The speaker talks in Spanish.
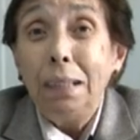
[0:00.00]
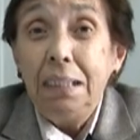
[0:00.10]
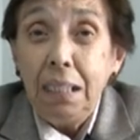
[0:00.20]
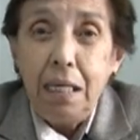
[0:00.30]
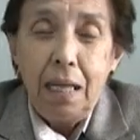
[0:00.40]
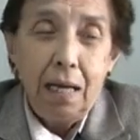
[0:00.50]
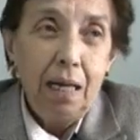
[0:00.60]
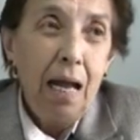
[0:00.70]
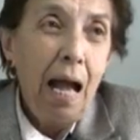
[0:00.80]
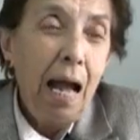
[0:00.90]
andina.
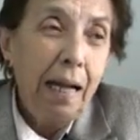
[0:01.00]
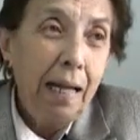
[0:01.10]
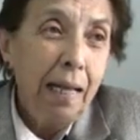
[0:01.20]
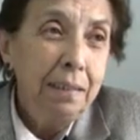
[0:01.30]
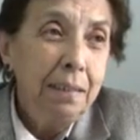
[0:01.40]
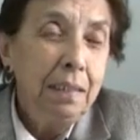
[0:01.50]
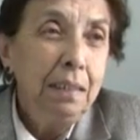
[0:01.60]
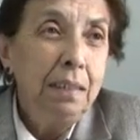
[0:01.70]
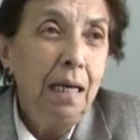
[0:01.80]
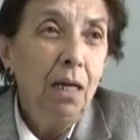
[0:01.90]
Acá sí
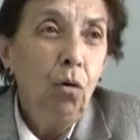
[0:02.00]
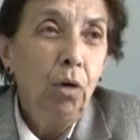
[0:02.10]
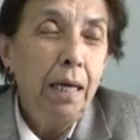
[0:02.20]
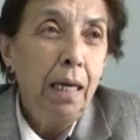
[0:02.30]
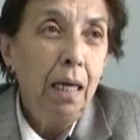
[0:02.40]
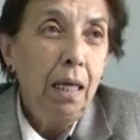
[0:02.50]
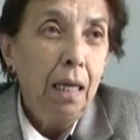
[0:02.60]
tengo que,